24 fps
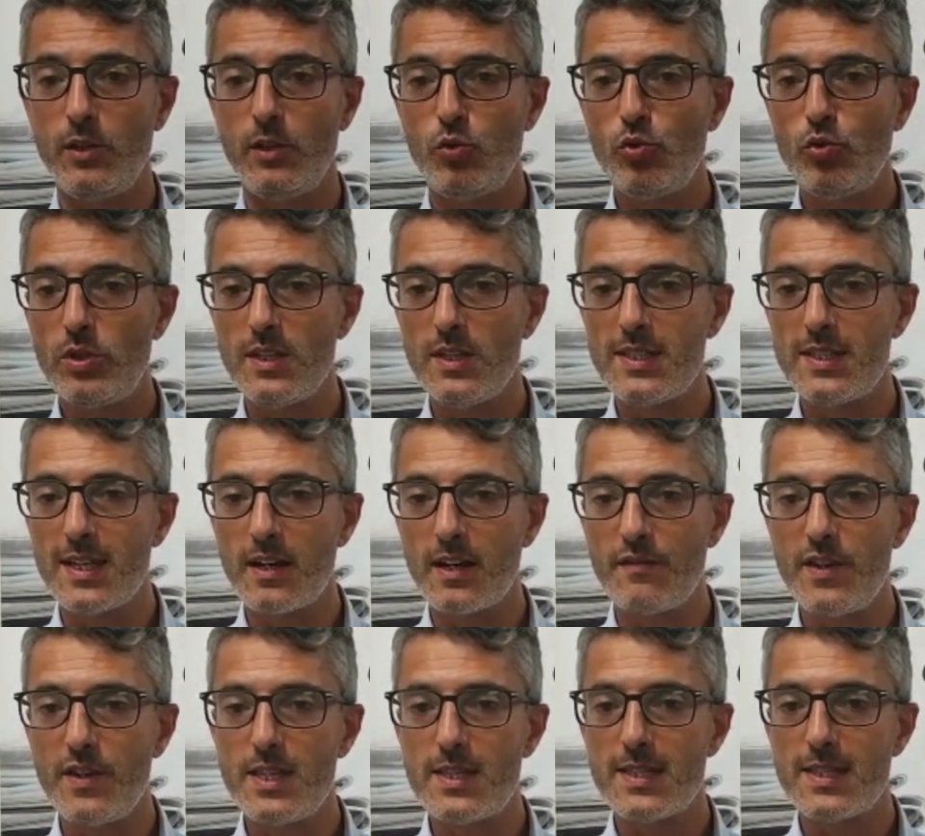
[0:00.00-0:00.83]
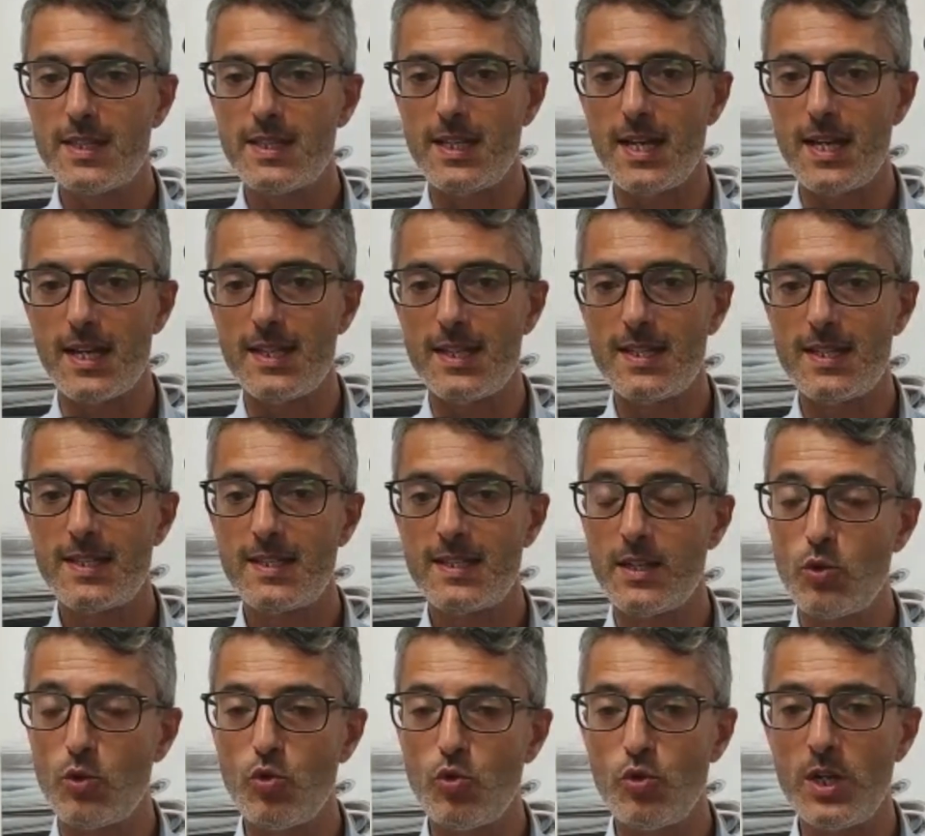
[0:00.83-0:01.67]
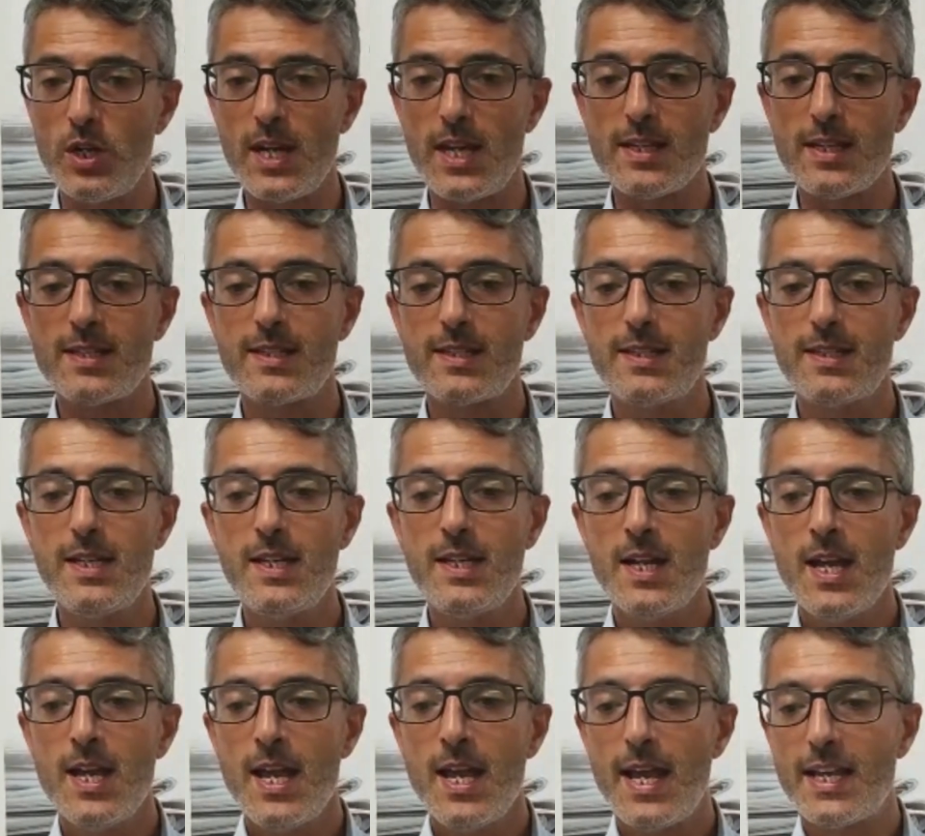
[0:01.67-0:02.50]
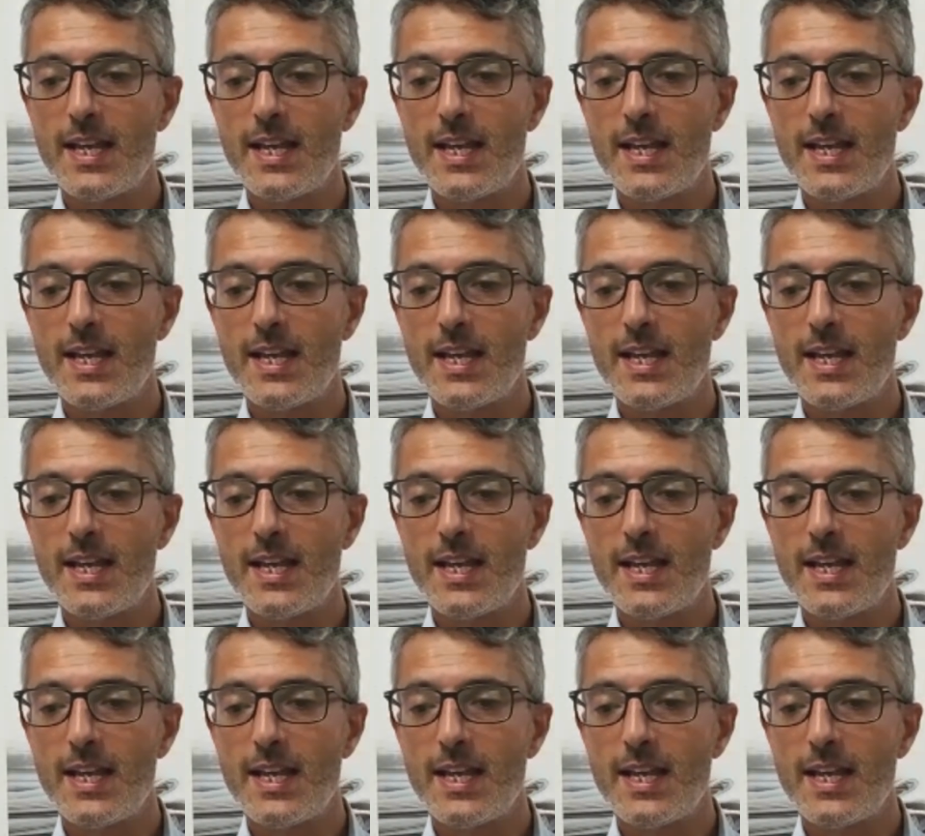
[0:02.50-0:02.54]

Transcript: di tutti i servizi ad essi connessi